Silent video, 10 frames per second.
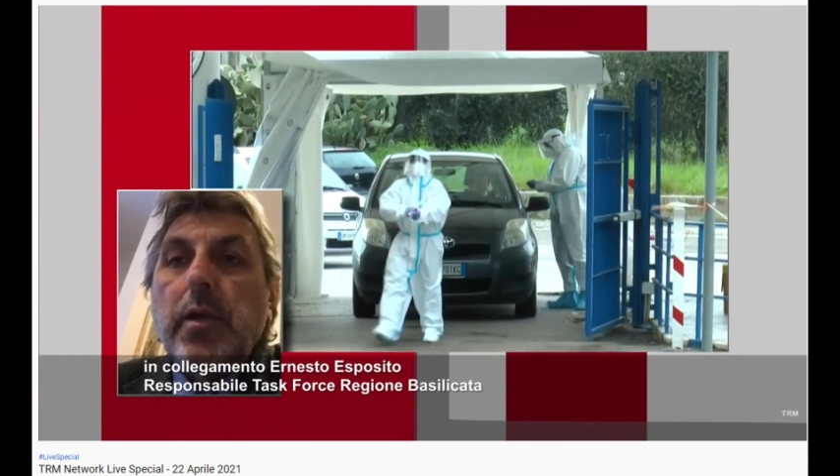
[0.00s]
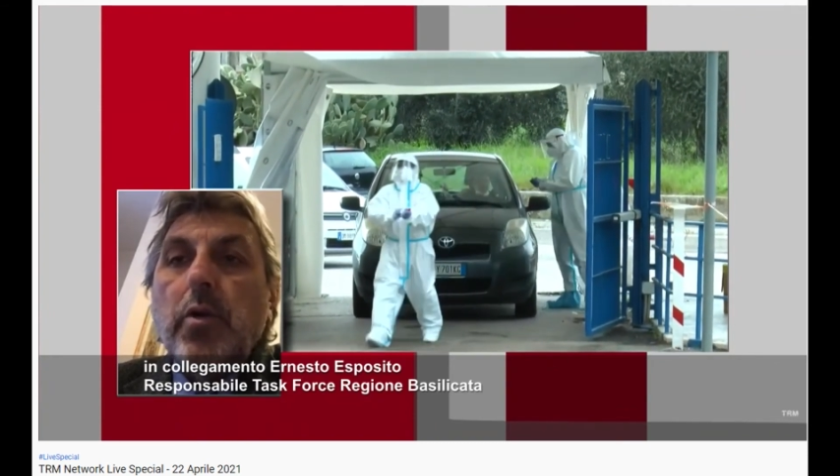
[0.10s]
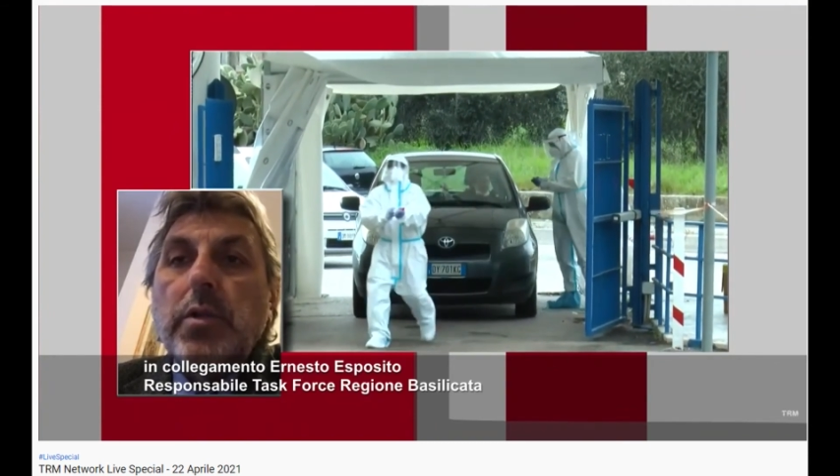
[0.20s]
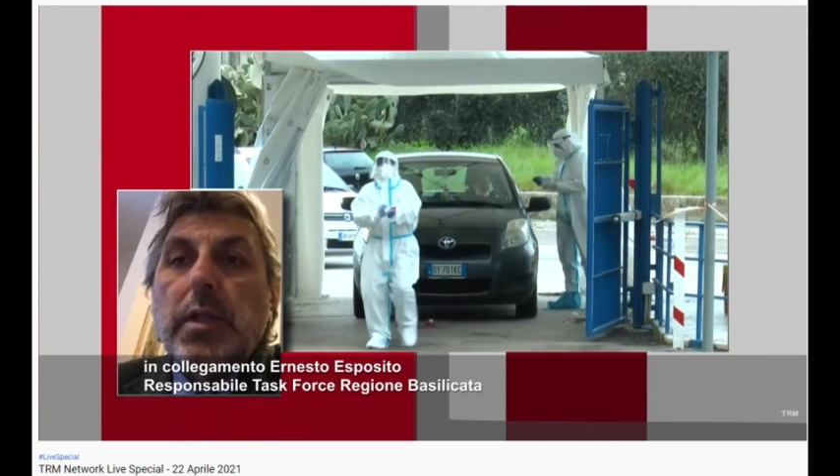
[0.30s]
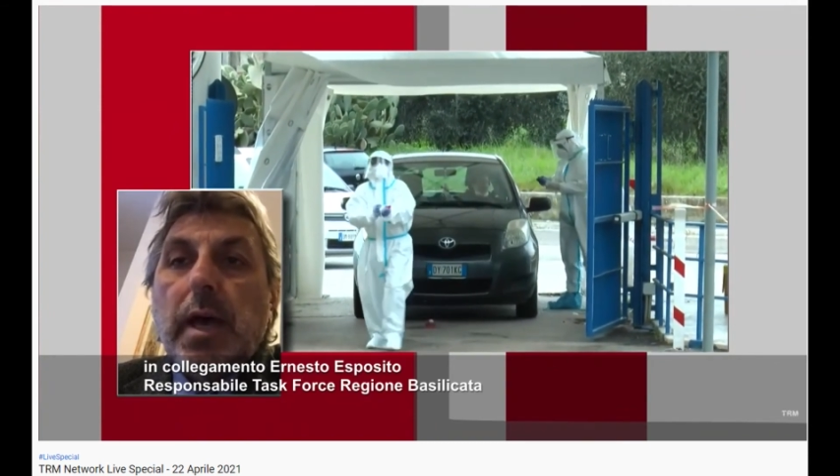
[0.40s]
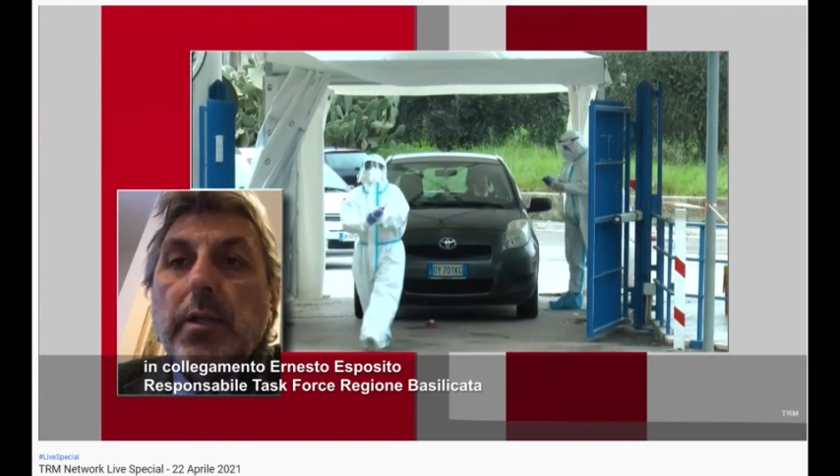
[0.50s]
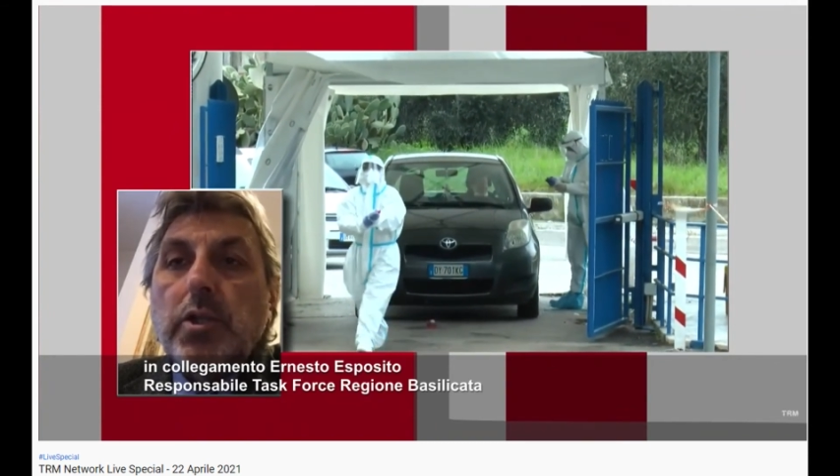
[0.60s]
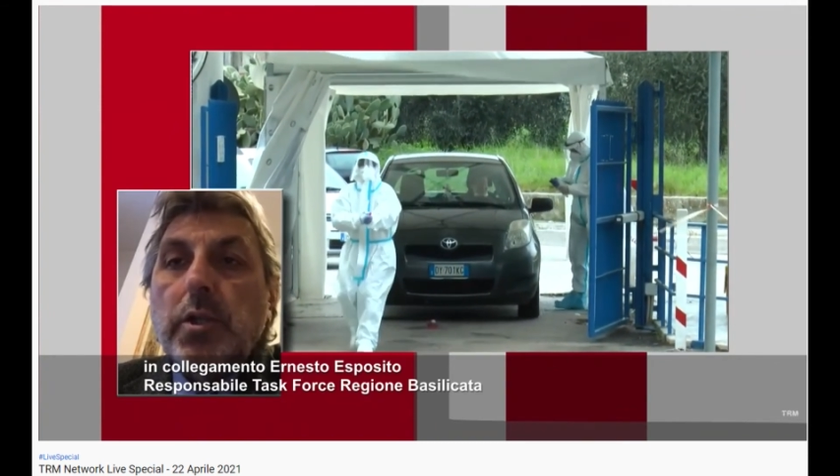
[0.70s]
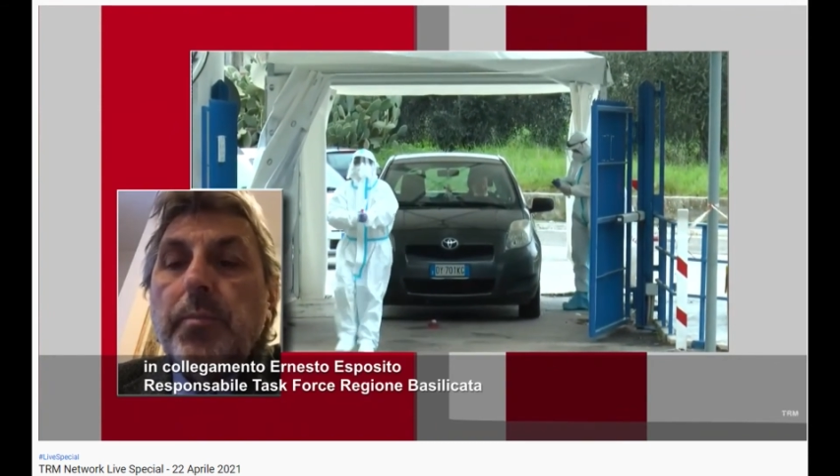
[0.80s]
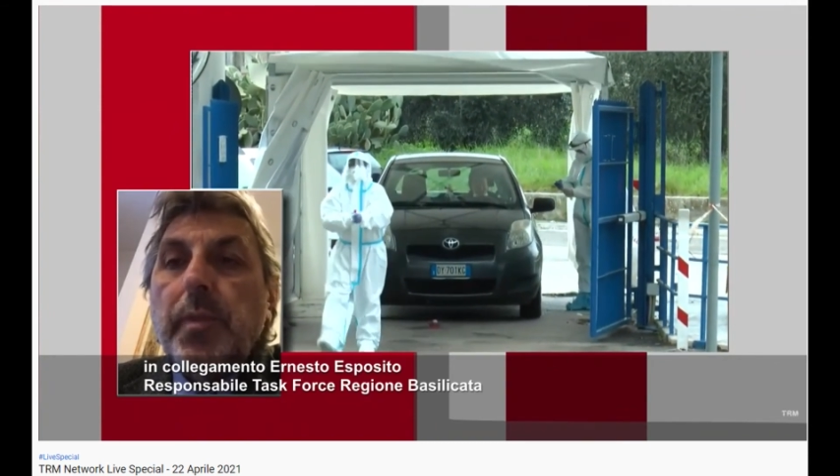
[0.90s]

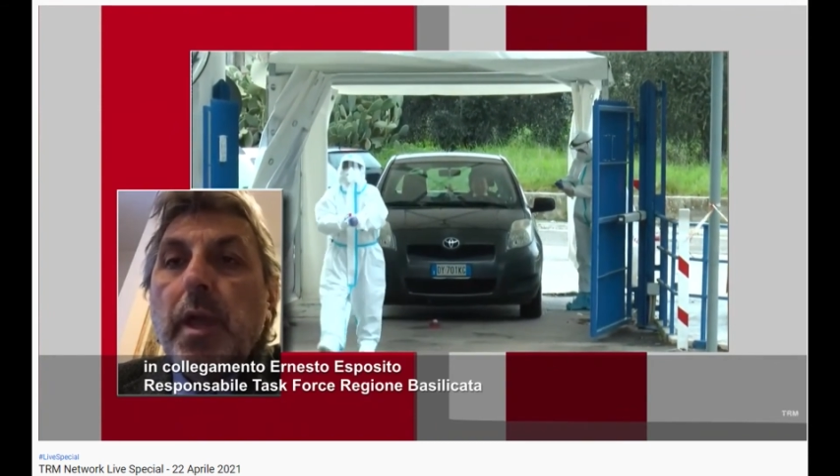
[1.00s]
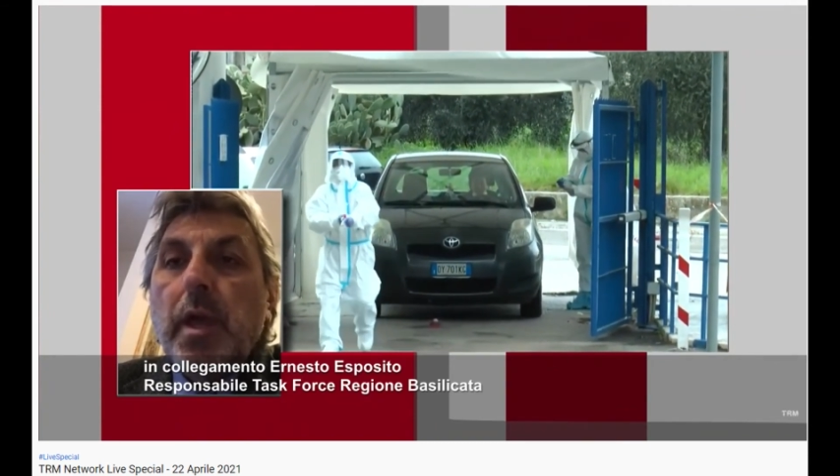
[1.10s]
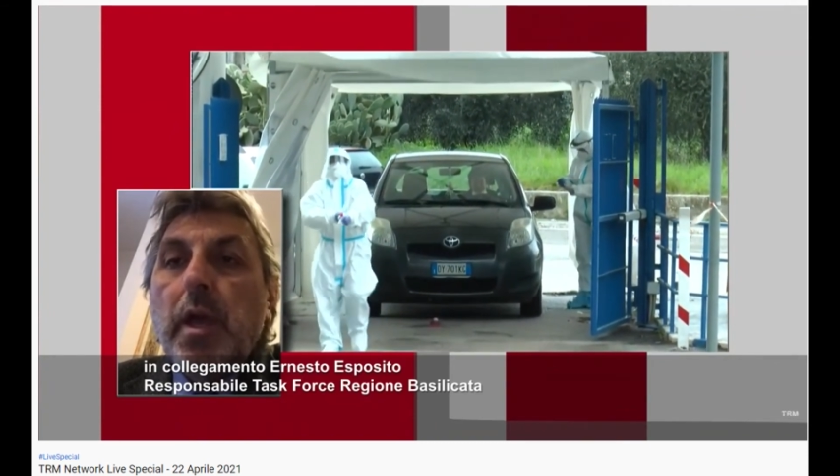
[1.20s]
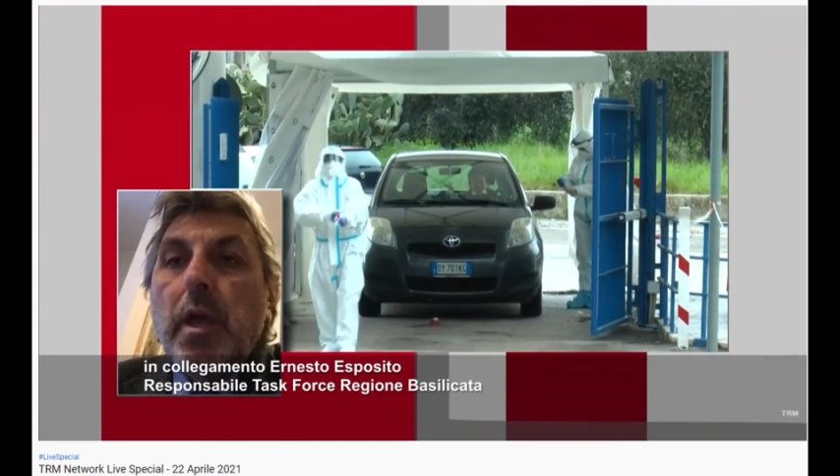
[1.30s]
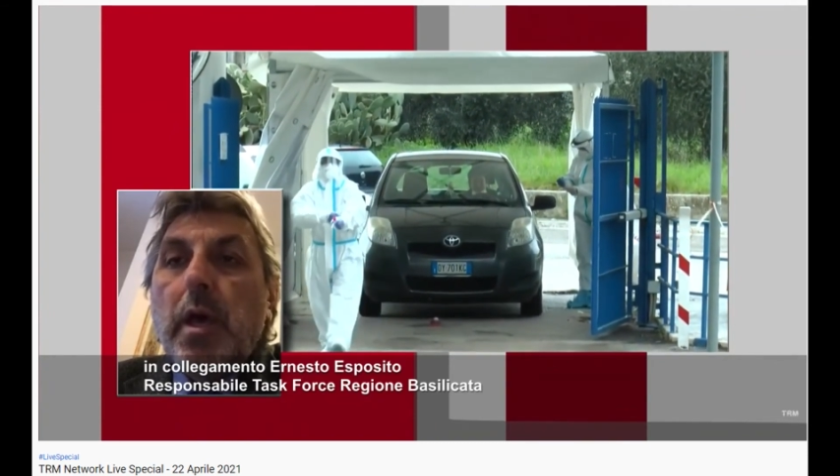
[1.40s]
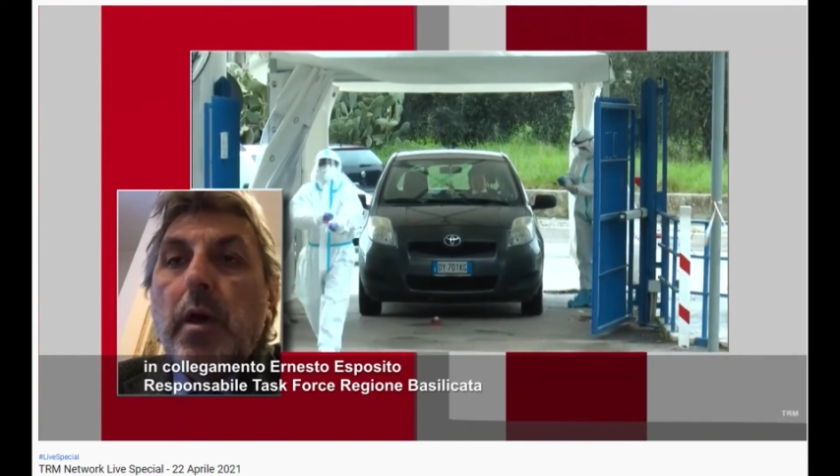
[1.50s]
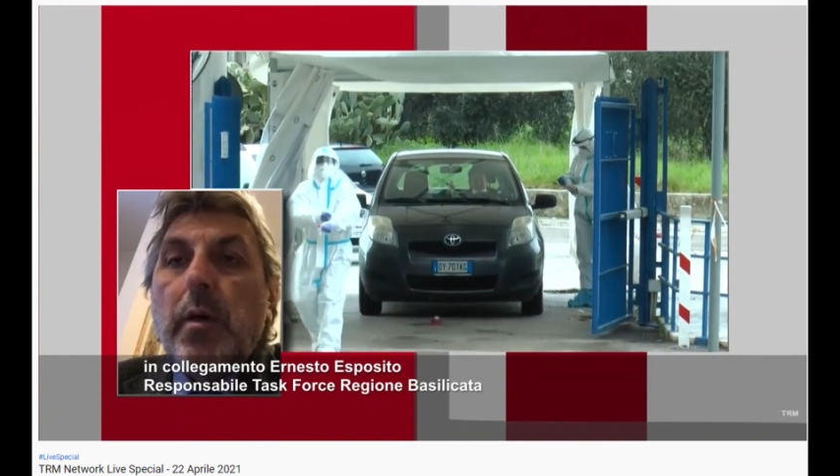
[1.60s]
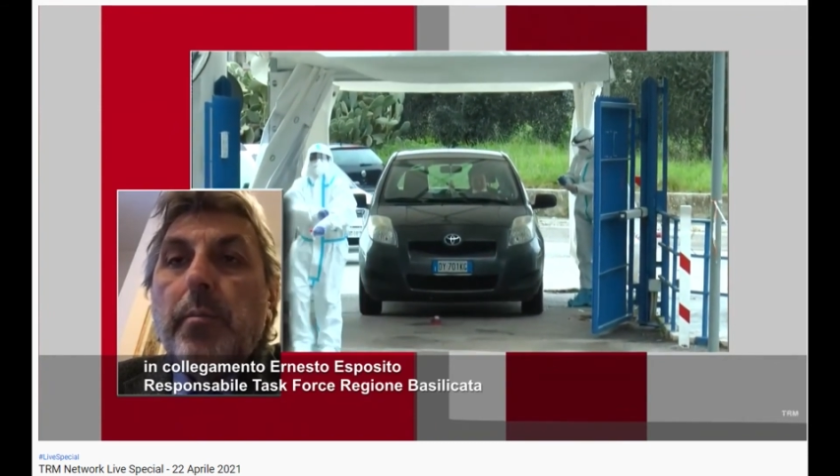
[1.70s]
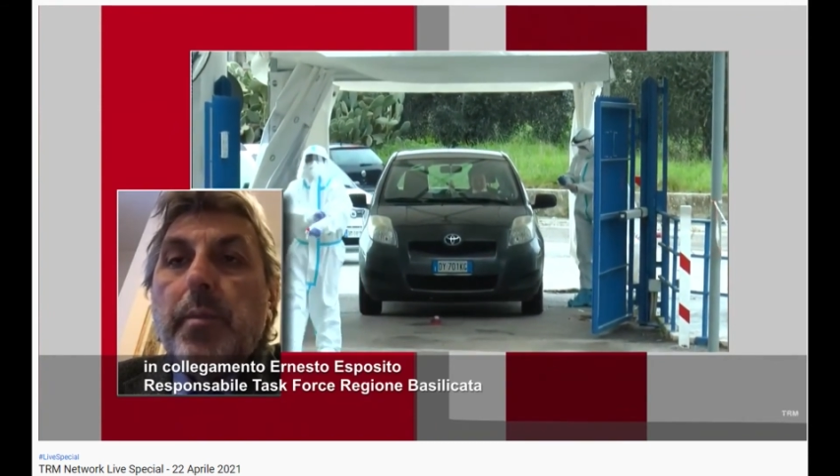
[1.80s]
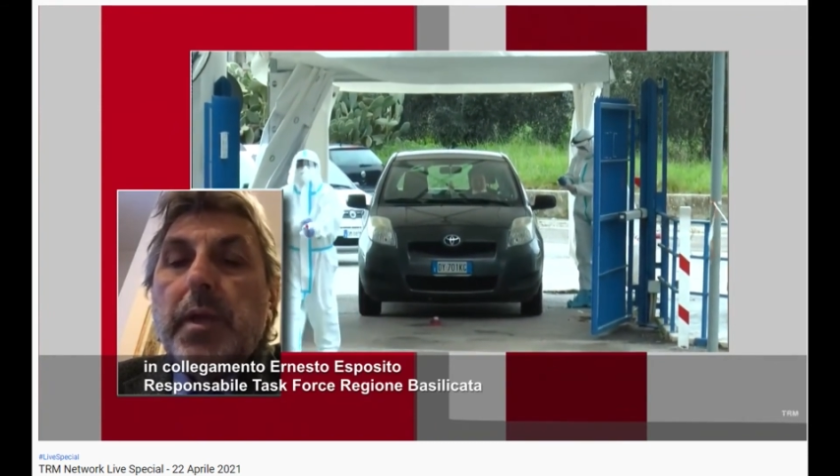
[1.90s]
contagi.
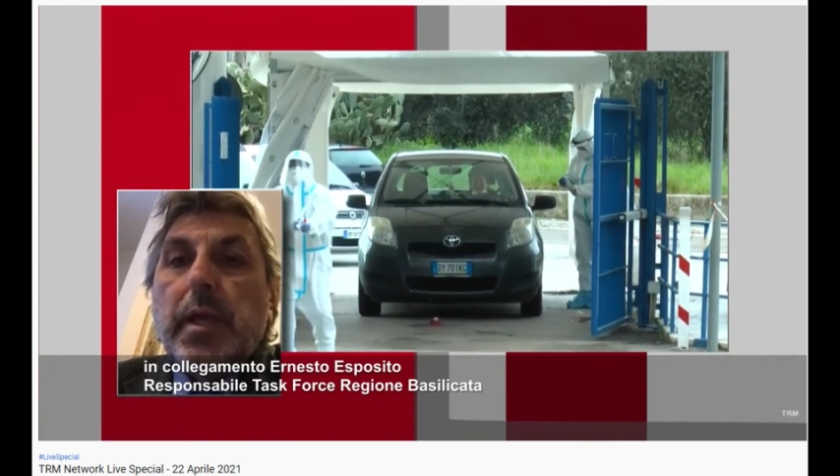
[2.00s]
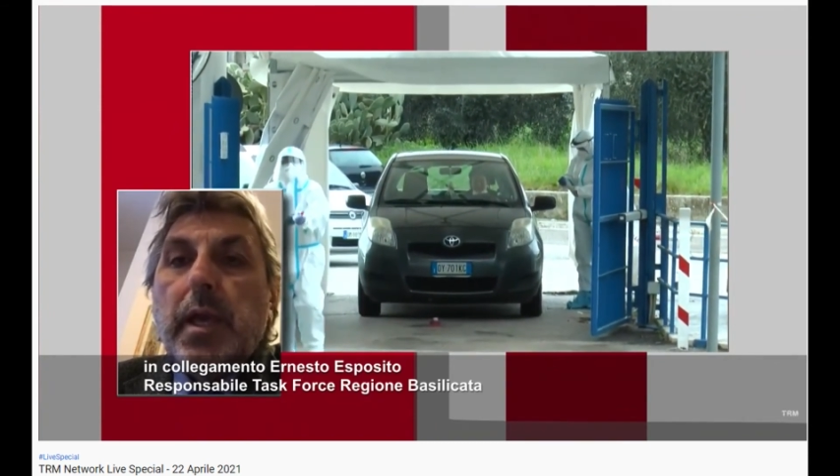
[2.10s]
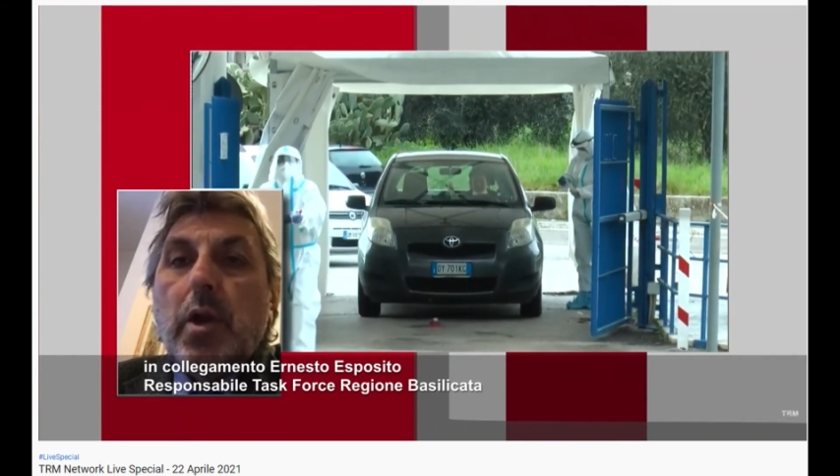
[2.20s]
Eh, perché